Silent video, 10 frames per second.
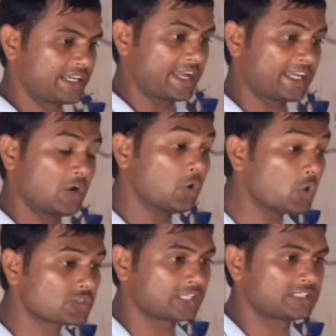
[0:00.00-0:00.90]
क्या हो
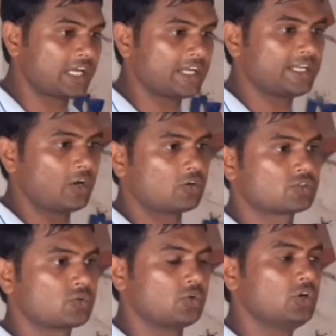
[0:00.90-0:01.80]
सकता है और
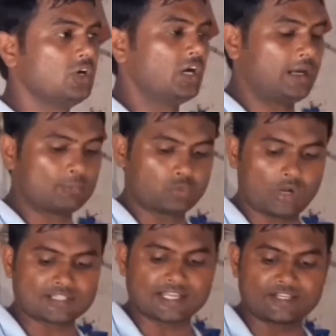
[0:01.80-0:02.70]
इसको हम थोड़ा
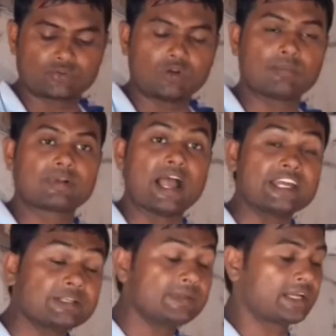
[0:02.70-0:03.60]
सा इनको हम गाइड
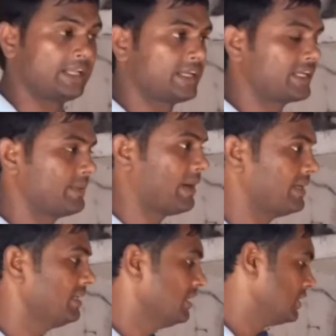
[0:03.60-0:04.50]
भी करेंगे कि भाई
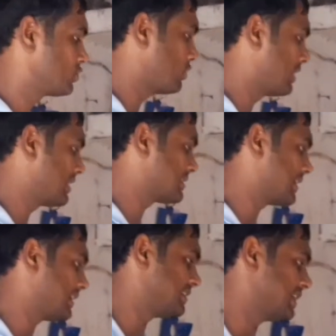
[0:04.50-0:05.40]
इसको अगर ऐसे कर
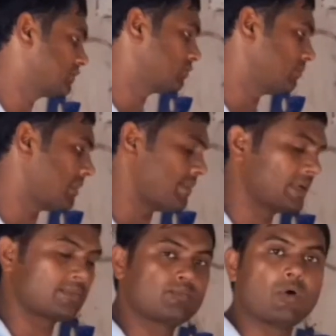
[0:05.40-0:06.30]
दीजिएगा तो मामला
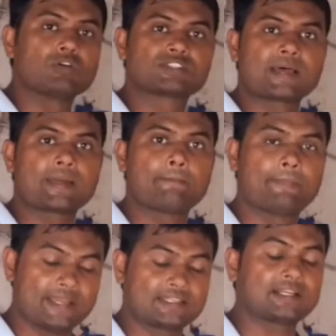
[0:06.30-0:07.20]
बहुत ज़्यादा
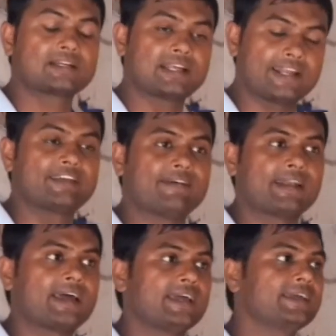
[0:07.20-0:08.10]
बेहतर रहने वाला
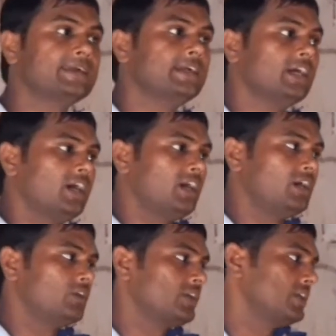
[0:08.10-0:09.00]
है
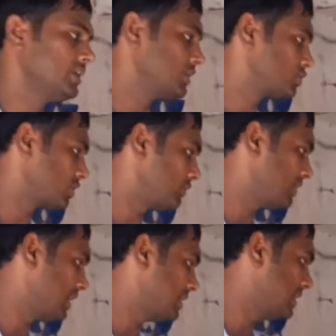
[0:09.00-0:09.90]
और चूँकि
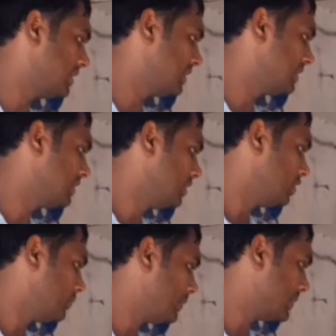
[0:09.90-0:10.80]
फ़िलहाल
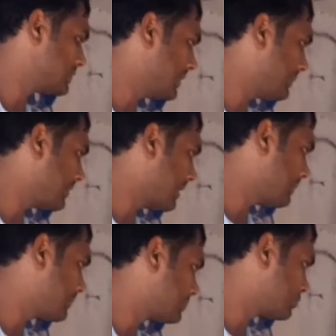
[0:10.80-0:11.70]
उपनिवेश भाई अगर आप
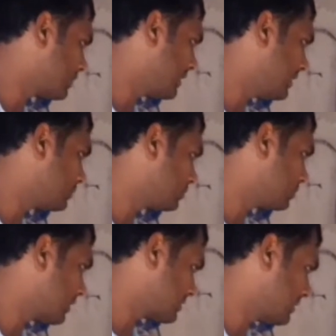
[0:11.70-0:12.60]
सुन रहे हैं तो थोड़ा
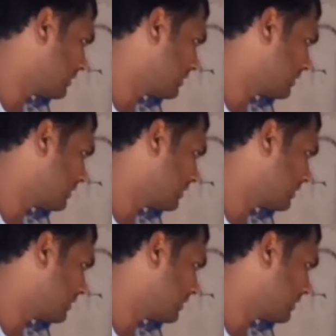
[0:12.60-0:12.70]
सा